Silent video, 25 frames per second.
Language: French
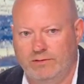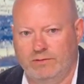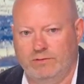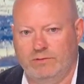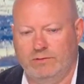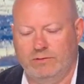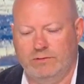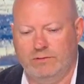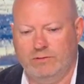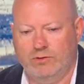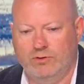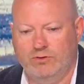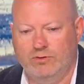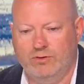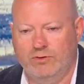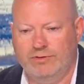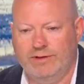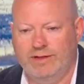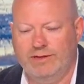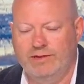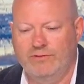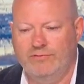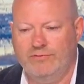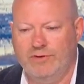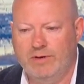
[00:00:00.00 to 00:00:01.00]
Euh, je veux dire, on
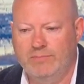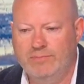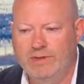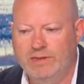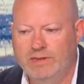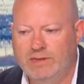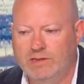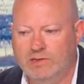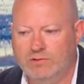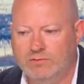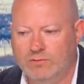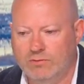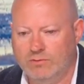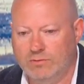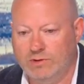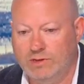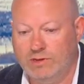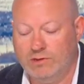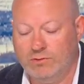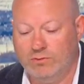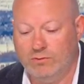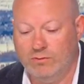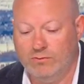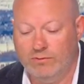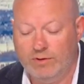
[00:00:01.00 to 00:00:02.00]
a des familles qui sont
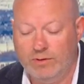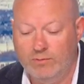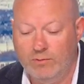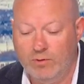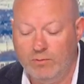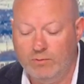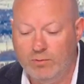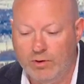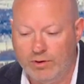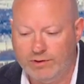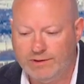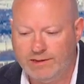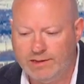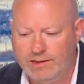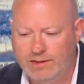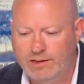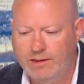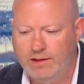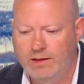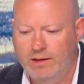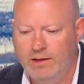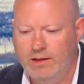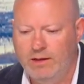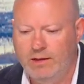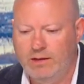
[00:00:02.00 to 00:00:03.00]
qui sont vraiment
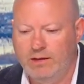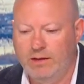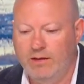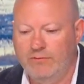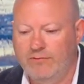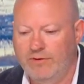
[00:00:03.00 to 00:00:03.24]
meurtries. Et